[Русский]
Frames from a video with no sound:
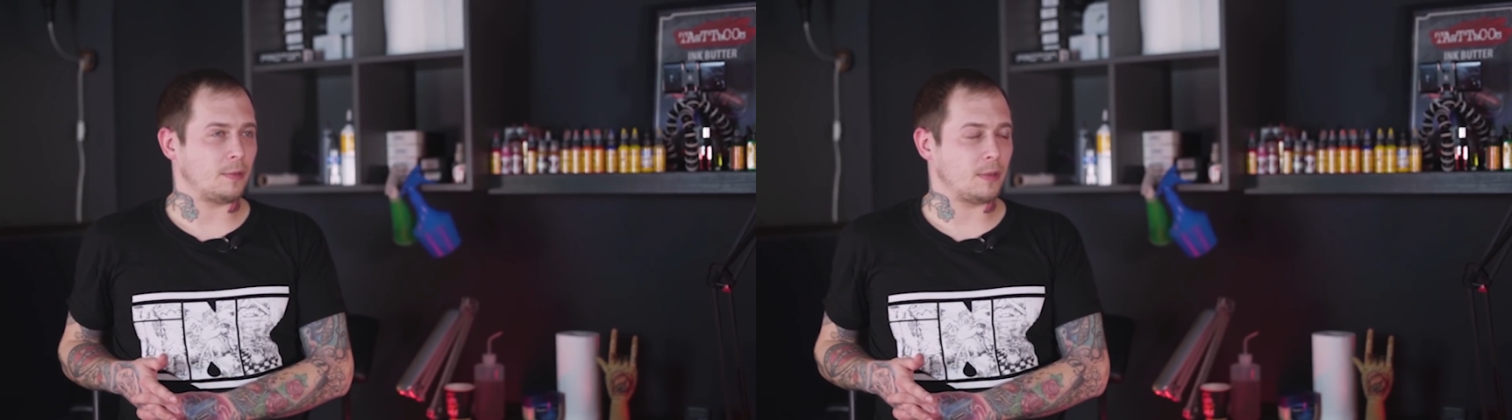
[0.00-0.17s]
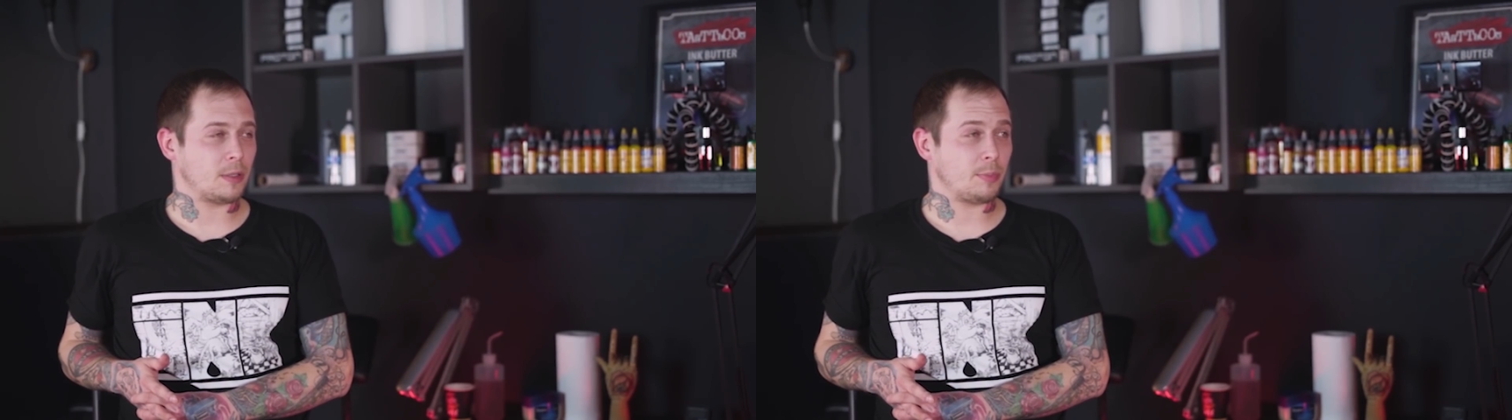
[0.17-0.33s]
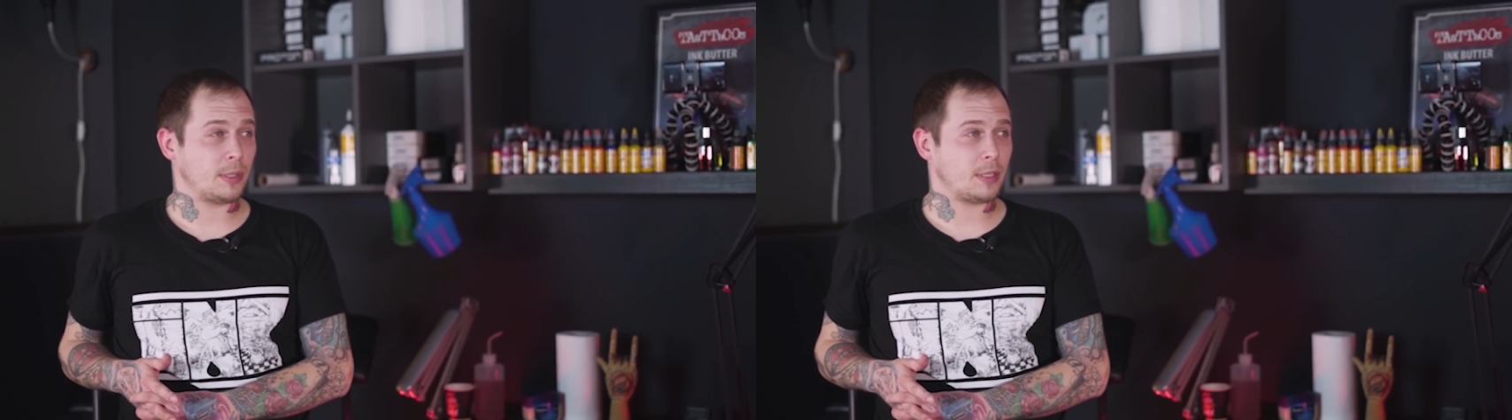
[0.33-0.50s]

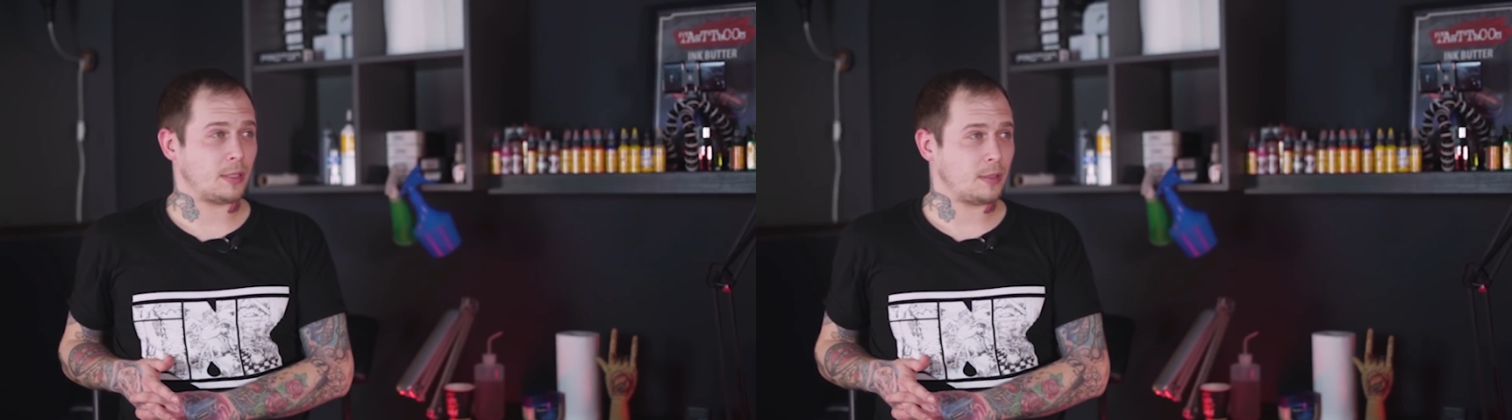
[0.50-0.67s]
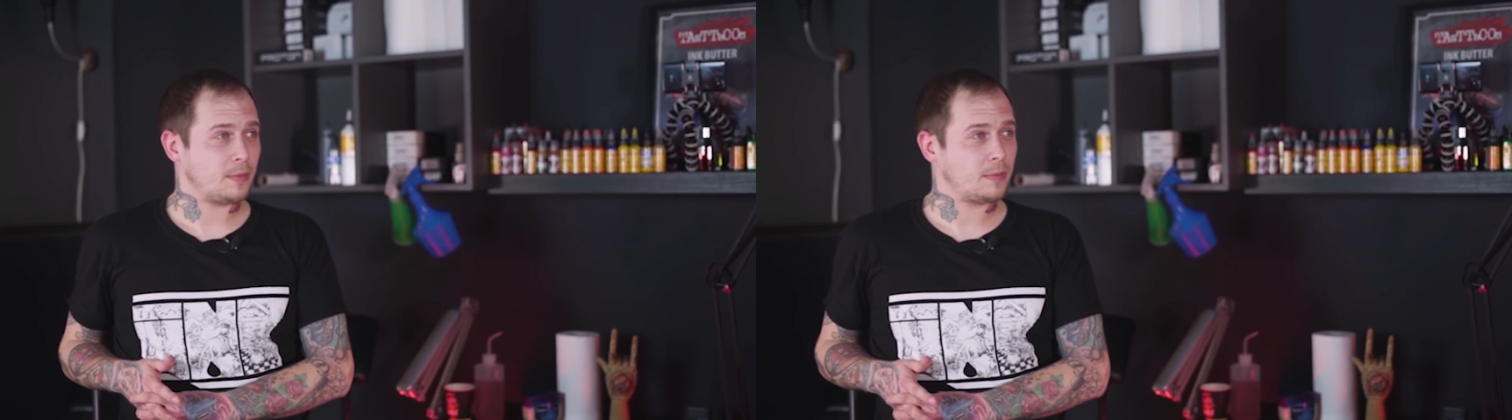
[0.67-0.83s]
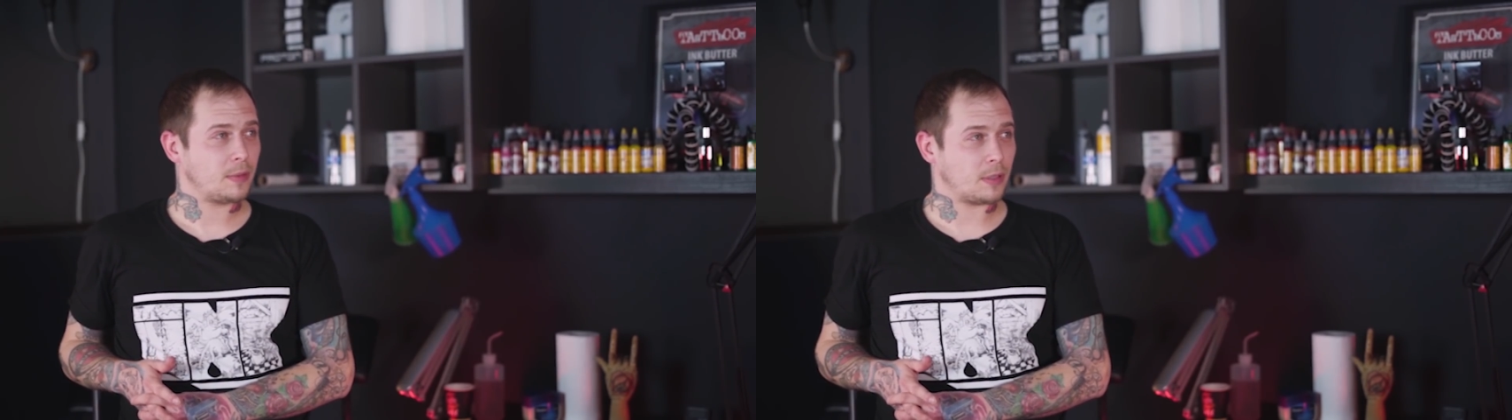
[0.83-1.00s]

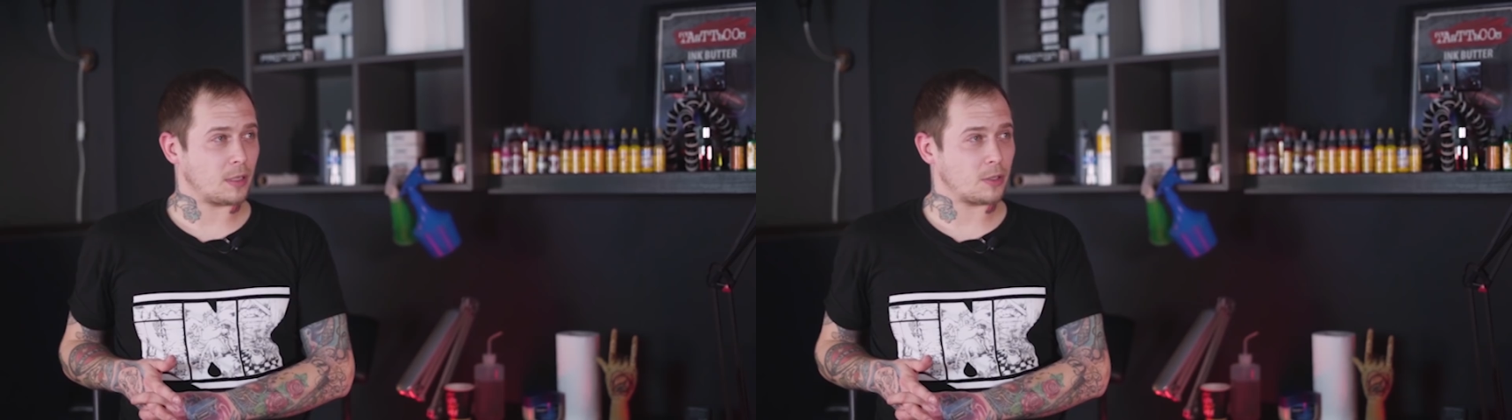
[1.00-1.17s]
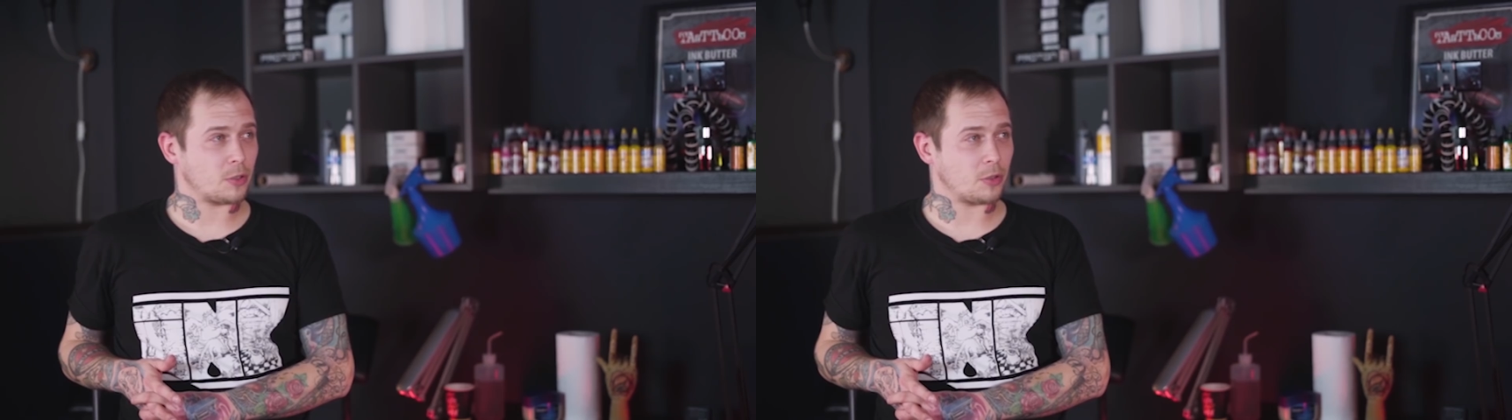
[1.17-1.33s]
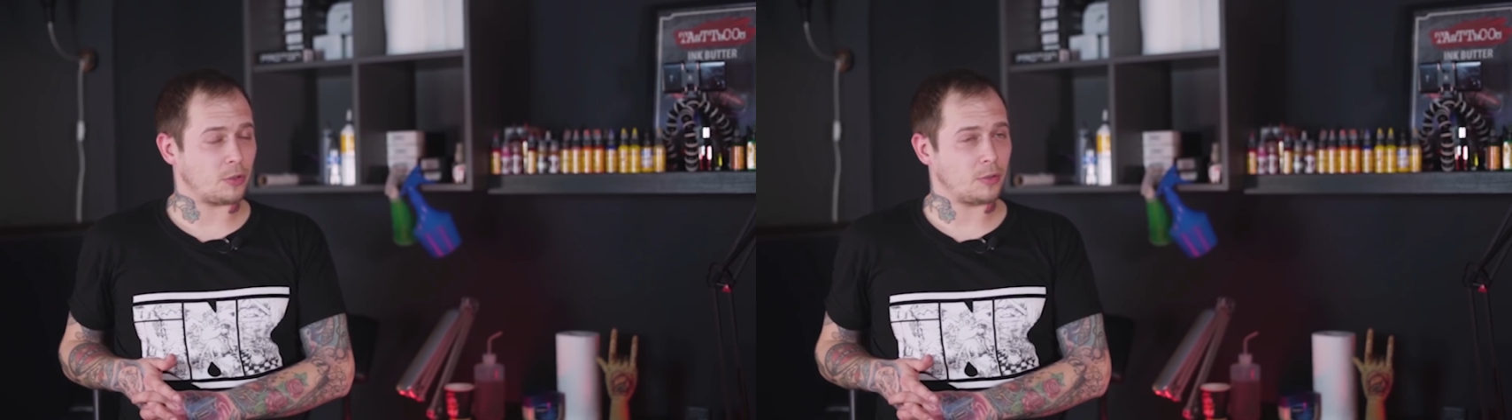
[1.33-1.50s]
выспаться
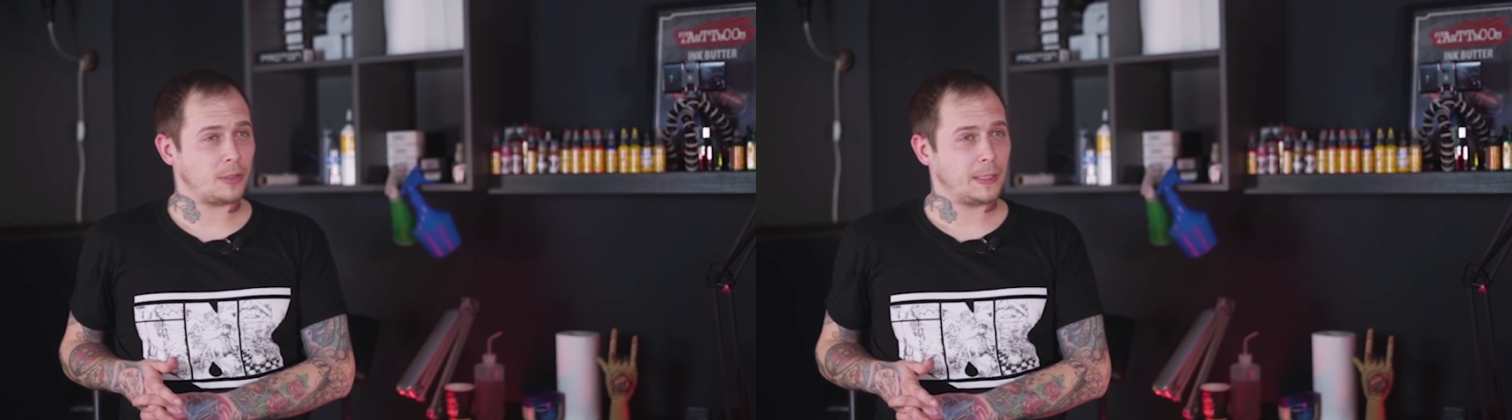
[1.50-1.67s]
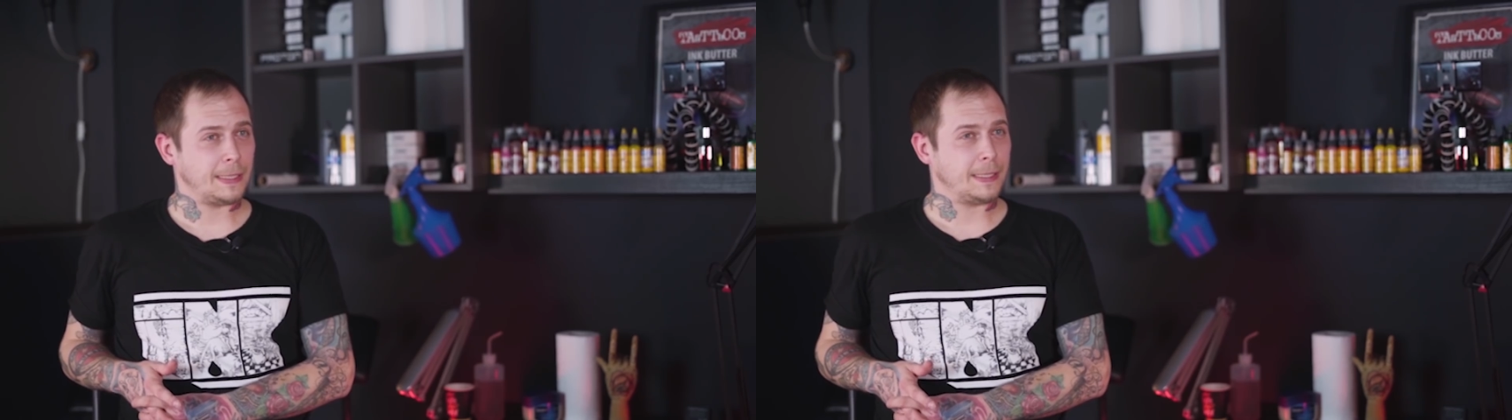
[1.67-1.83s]
хорошо,